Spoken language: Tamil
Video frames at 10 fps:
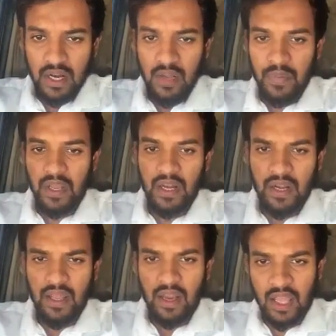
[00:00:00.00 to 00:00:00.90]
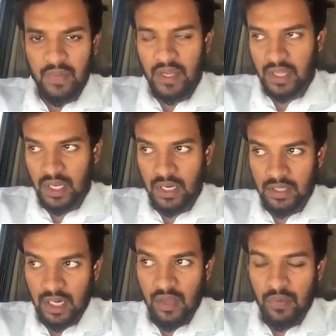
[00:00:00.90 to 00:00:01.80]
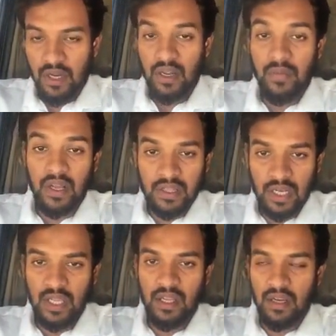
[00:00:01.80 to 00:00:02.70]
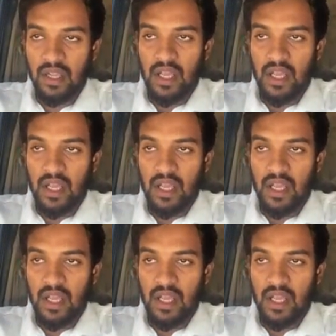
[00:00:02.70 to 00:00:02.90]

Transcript: அடிப்படையில் நிறைய மாத்திரைகள் தடை பண்ண மாத்திரைகள்